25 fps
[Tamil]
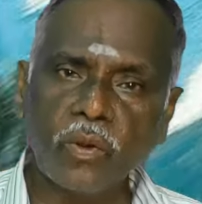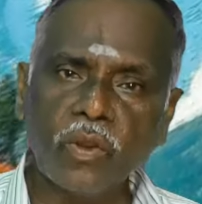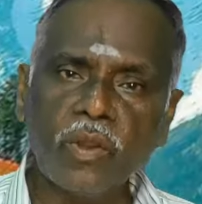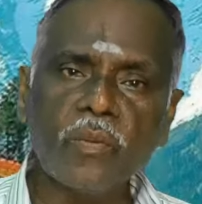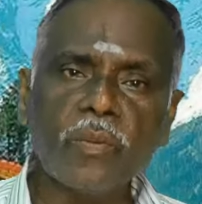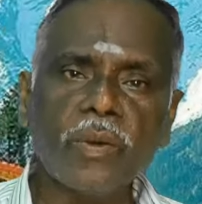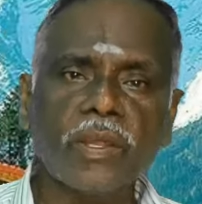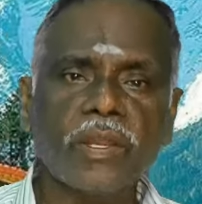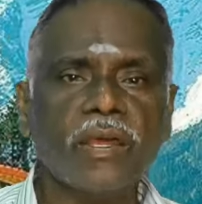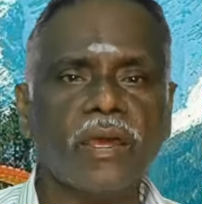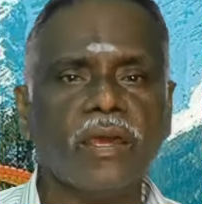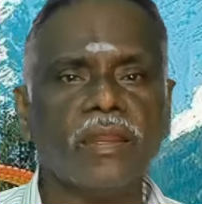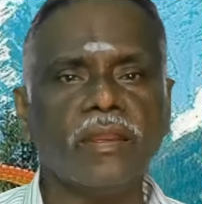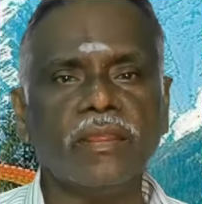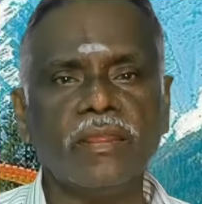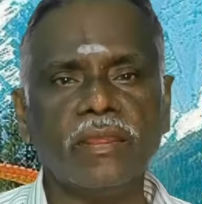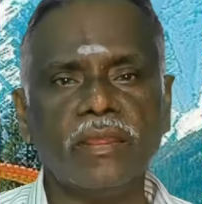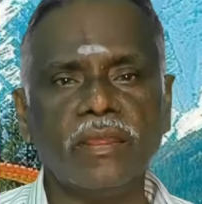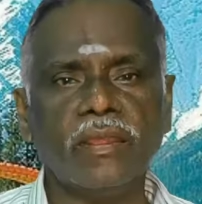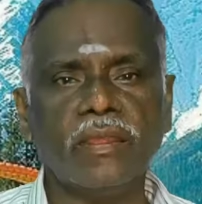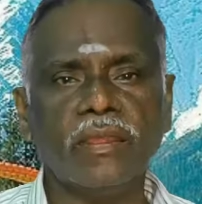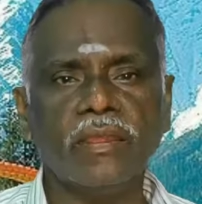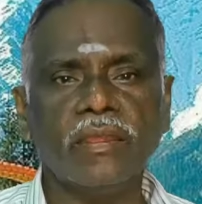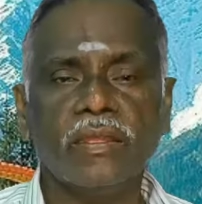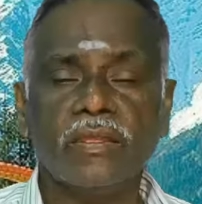குலு
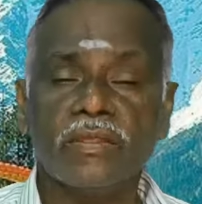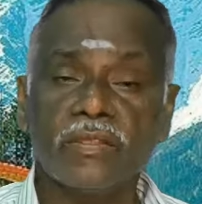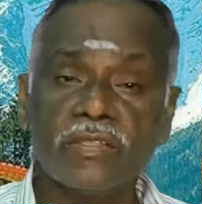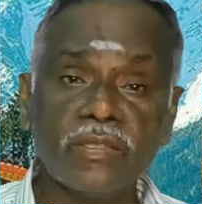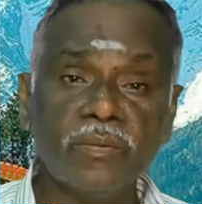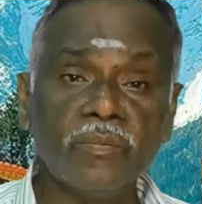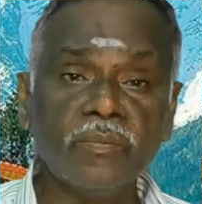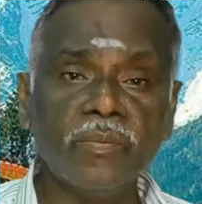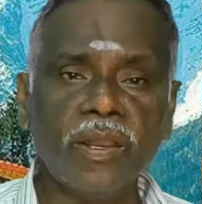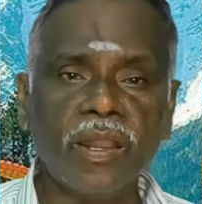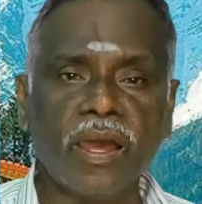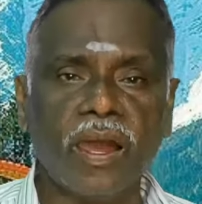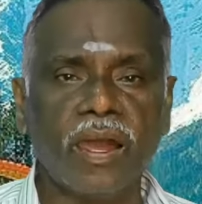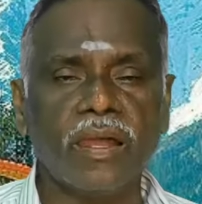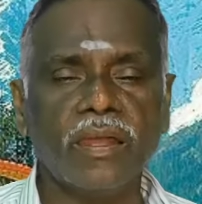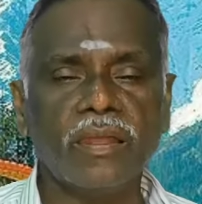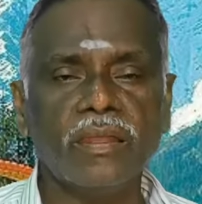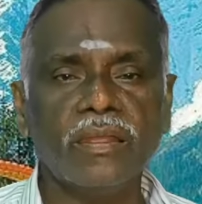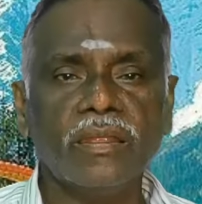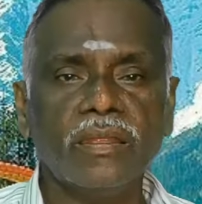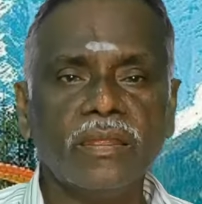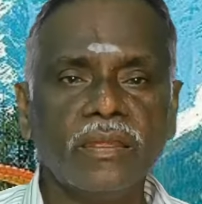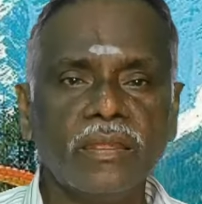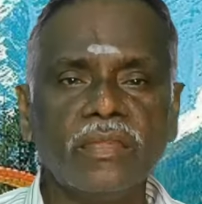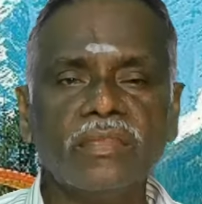மணாலி சிம்லா
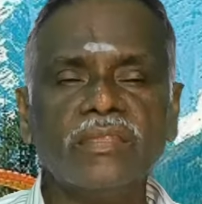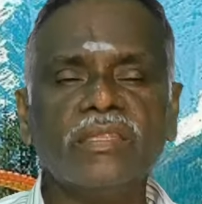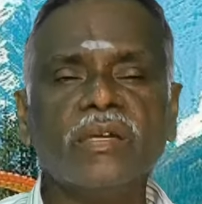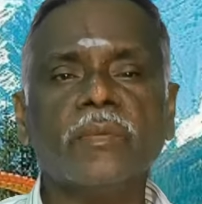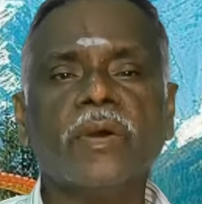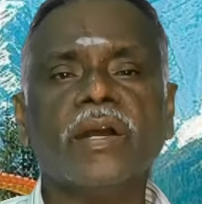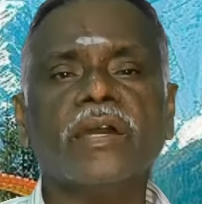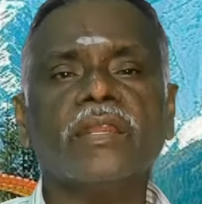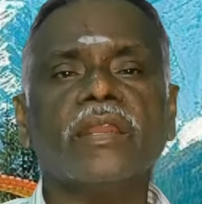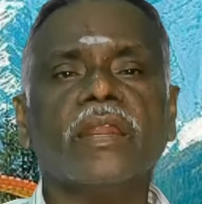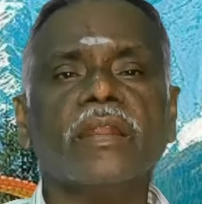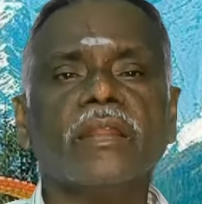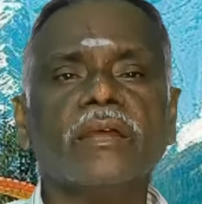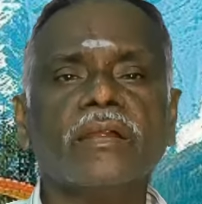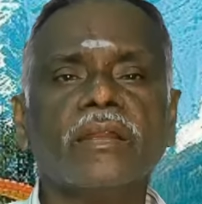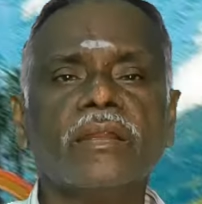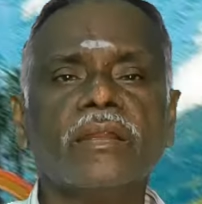இந்த மாதிரி